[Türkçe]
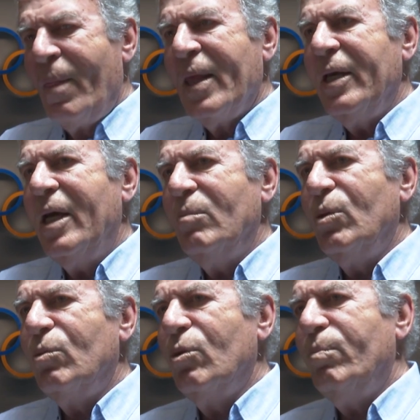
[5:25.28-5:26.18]
Yani
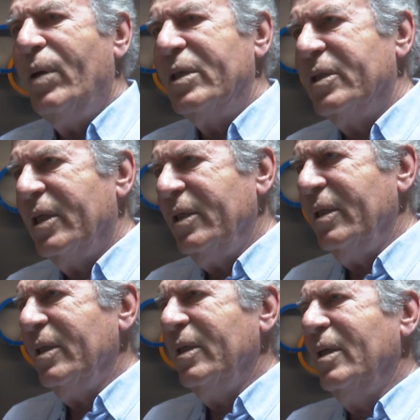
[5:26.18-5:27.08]
bu grup maçları
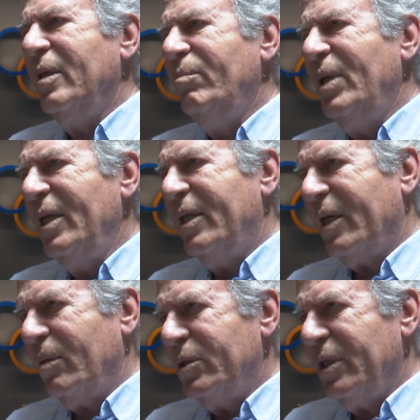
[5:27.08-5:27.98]
e, milli
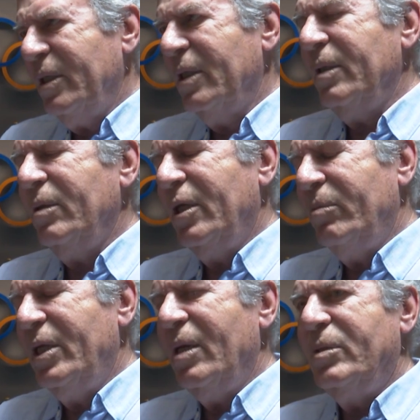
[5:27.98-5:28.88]
takım için
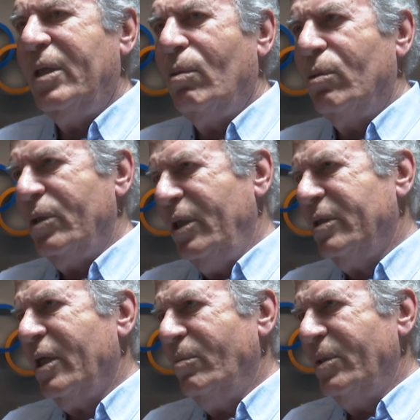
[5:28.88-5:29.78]
e, bir nebze de olsun
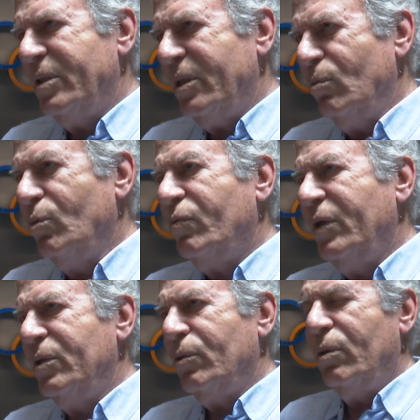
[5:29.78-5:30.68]
insanımız için umut
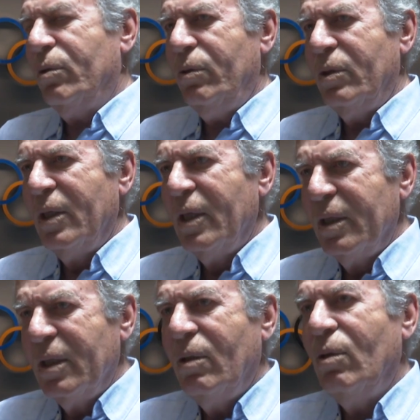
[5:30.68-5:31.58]
verici oldu.
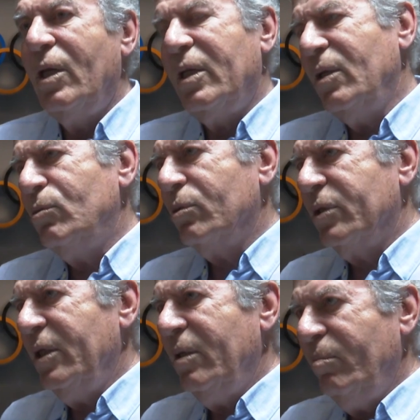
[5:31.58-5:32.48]
Onlardan çok
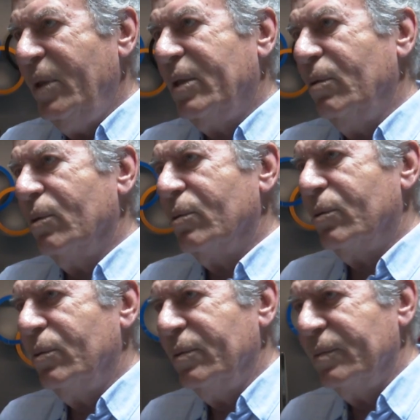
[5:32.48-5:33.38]
şey bekliyoruz.